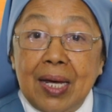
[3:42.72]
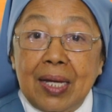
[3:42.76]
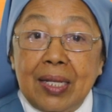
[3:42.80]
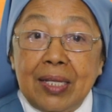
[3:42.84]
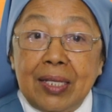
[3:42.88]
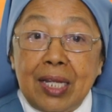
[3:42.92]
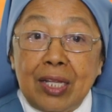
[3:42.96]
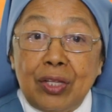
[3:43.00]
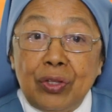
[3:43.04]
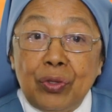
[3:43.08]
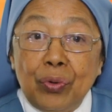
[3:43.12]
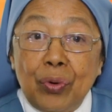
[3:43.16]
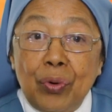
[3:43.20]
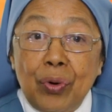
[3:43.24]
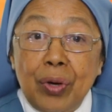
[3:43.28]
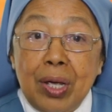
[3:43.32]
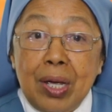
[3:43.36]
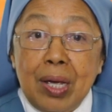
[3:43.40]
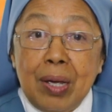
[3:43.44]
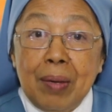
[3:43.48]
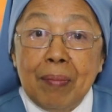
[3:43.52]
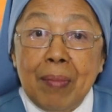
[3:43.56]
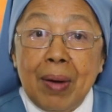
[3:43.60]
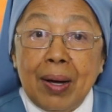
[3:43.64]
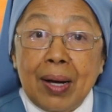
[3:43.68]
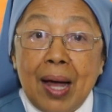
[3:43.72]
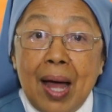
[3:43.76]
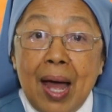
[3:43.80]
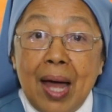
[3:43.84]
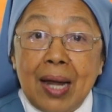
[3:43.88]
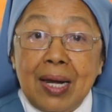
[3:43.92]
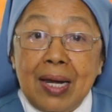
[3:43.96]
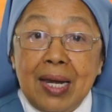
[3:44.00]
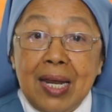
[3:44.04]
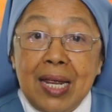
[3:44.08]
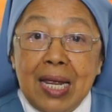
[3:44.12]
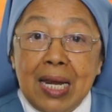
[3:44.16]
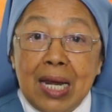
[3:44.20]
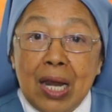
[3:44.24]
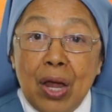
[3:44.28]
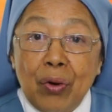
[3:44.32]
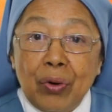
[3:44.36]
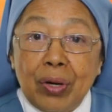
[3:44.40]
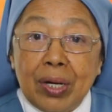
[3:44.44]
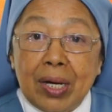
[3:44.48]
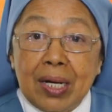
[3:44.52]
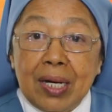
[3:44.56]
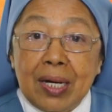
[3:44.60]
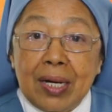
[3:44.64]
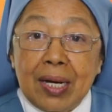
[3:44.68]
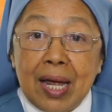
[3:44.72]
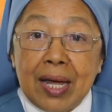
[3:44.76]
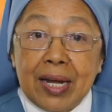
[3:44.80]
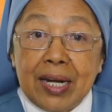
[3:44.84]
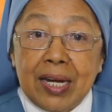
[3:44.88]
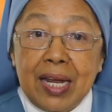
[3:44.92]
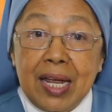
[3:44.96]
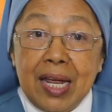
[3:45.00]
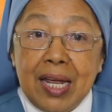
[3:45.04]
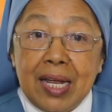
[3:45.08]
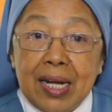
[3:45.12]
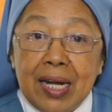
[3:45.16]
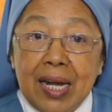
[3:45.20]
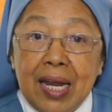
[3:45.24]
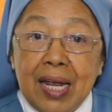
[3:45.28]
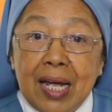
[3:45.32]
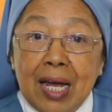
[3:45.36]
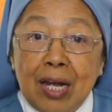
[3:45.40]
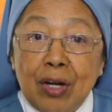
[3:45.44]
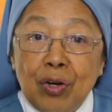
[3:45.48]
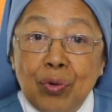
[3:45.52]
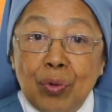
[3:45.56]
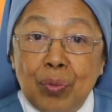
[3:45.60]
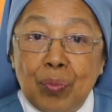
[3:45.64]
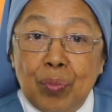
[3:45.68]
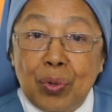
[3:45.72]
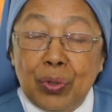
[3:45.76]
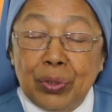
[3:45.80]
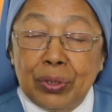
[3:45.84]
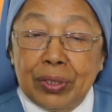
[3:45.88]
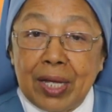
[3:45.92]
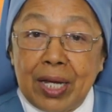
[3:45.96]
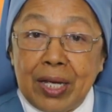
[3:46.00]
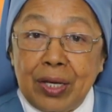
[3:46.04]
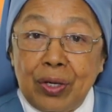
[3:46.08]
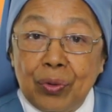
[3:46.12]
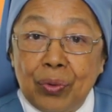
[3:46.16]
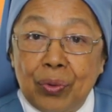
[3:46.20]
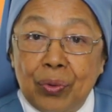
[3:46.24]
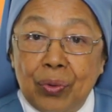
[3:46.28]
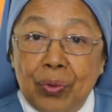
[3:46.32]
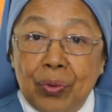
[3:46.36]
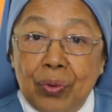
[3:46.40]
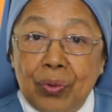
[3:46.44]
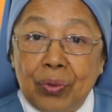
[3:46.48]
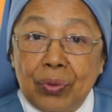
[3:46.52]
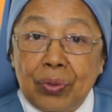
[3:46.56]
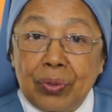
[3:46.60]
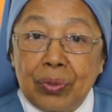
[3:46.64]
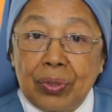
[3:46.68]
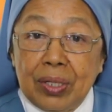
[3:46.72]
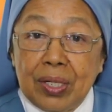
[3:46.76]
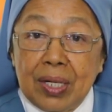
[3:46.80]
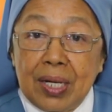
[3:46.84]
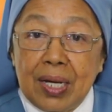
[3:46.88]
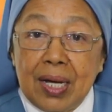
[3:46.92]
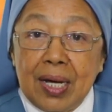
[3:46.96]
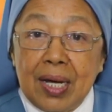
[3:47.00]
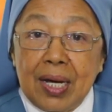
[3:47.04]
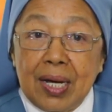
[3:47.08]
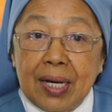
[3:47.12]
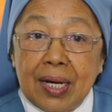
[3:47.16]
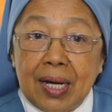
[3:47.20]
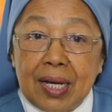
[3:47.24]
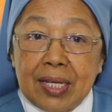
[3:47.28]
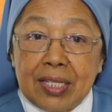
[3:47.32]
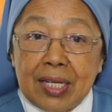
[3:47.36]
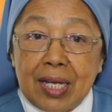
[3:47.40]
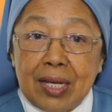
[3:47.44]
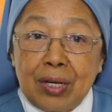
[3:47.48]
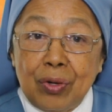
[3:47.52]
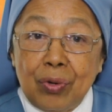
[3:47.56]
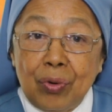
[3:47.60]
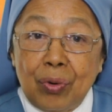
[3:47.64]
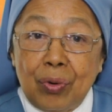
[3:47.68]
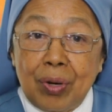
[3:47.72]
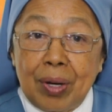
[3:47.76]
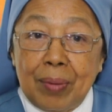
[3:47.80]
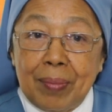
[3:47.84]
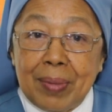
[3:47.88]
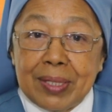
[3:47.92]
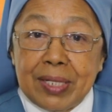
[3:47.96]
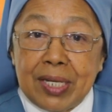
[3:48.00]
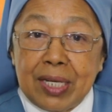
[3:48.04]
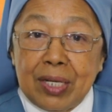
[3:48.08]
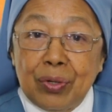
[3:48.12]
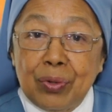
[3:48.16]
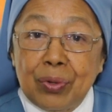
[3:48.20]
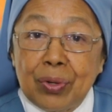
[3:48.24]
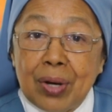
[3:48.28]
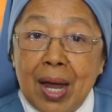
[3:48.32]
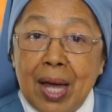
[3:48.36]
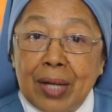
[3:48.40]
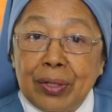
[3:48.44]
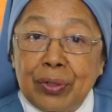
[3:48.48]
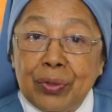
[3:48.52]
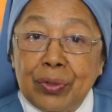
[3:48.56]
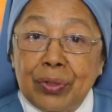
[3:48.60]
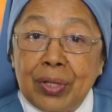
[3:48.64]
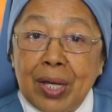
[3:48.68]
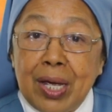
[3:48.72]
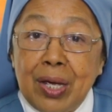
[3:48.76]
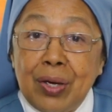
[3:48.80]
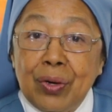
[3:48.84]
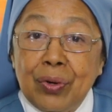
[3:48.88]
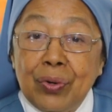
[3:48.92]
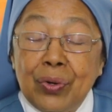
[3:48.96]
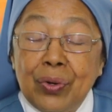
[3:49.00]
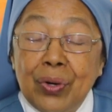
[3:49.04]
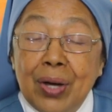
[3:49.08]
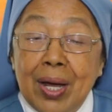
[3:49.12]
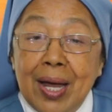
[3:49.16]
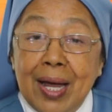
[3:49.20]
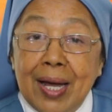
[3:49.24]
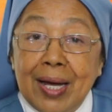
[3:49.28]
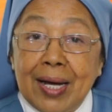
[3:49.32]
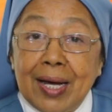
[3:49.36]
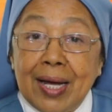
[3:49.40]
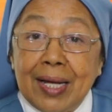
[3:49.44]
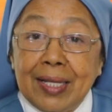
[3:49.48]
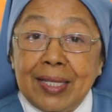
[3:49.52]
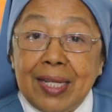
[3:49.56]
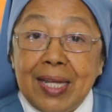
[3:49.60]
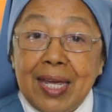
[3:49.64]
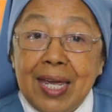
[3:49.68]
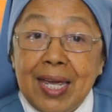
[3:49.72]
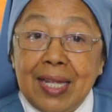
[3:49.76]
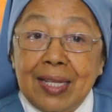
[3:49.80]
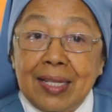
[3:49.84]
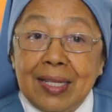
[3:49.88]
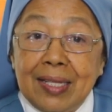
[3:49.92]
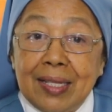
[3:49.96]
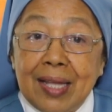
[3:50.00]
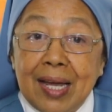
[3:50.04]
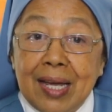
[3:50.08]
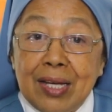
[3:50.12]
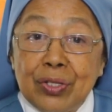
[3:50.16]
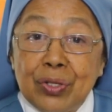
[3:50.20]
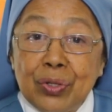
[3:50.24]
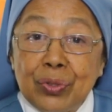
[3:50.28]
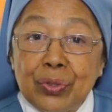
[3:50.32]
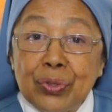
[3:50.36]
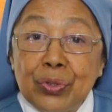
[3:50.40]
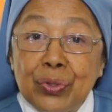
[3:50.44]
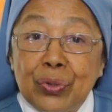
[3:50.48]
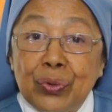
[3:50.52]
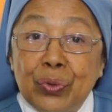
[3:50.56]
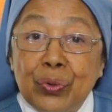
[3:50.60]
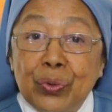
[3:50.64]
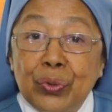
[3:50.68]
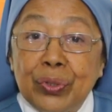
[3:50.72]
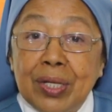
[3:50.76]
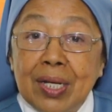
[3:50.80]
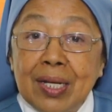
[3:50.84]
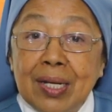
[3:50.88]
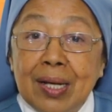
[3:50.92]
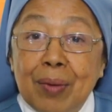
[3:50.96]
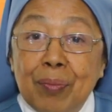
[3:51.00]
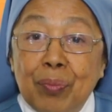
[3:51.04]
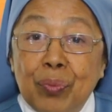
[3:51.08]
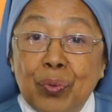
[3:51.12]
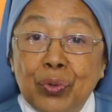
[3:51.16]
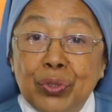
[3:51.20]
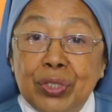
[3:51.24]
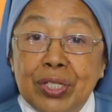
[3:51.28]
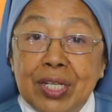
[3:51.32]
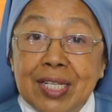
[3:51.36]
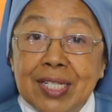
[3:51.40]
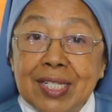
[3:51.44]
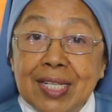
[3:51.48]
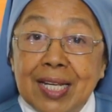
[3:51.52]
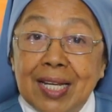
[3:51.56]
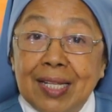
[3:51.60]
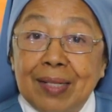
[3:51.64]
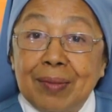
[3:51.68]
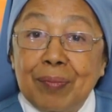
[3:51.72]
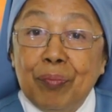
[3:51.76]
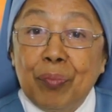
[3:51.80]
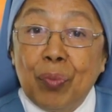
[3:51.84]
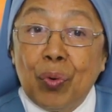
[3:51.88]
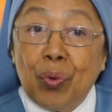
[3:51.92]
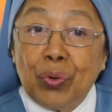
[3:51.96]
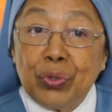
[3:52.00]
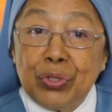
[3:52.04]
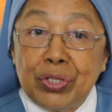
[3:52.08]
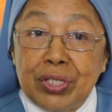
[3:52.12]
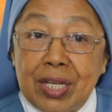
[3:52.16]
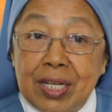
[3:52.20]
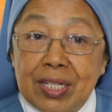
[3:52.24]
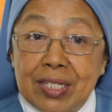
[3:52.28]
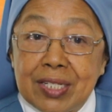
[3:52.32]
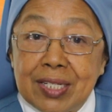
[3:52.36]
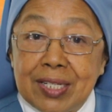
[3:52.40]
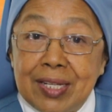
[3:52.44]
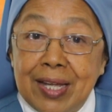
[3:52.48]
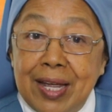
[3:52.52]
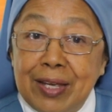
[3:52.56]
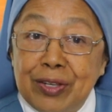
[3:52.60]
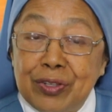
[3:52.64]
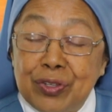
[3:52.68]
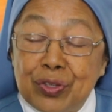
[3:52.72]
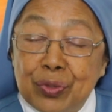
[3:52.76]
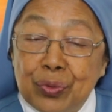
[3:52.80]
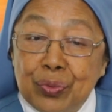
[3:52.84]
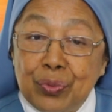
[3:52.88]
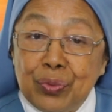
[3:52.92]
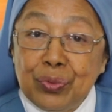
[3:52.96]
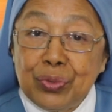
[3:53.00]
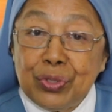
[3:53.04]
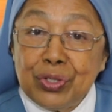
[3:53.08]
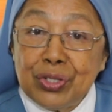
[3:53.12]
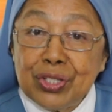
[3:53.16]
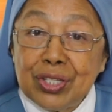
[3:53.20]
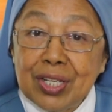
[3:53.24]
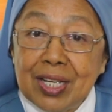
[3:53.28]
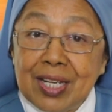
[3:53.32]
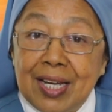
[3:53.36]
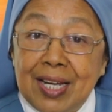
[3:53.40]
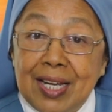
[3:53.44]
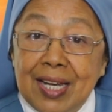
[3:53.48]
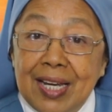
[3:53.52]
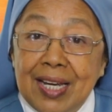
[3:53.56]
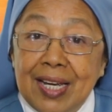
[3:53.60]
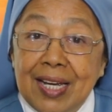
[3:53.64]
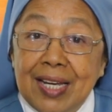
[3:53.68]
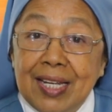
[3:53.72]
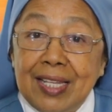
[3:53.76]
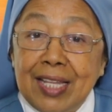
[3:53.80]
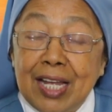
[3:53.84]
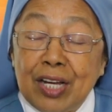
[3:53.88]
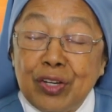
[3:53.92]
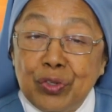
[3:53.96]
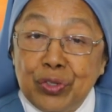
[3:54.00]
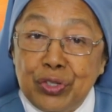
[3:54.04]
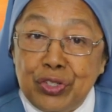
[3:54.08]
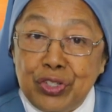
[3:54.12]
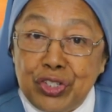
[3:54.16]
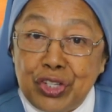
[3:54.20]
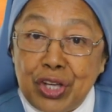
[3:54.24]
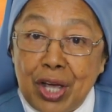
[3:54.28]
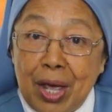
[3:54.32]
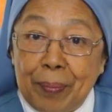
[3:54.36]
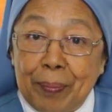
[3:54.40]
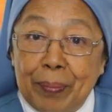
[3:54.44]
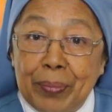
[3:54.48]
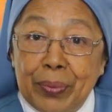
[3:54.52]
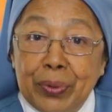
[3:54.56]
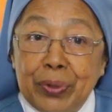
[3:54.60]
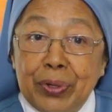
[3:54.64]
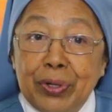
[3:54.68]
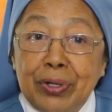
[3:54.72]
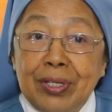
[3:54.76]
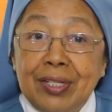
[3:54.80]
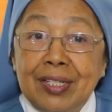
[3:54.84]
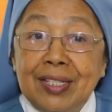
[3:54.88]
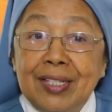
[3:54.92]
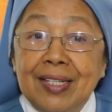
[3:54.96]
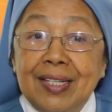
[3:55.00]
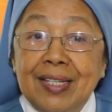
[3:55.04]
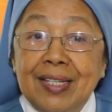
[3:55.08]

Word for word: Ditoy makaalilaw kan nariri nga lubong tayo. Kasano nga masigurado tayo nga tiintay sursurutin nga buses kat boses ni Jesus, the Good Shepherd,